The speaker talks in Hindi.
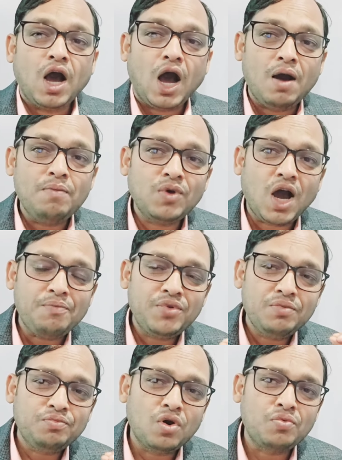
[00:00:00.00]
हम
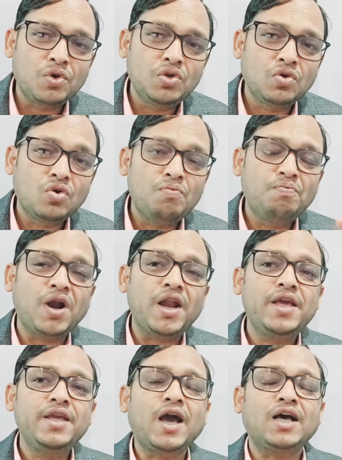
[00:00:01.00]
अपने पोर्टफोलियो को बड़े
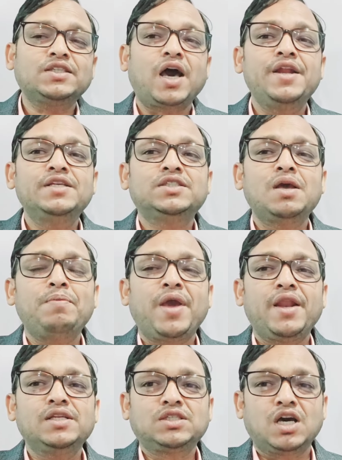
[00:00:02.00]
ही आसानी से
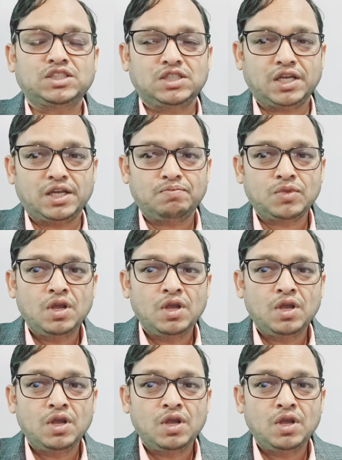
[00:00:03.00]
मैनेज कर सके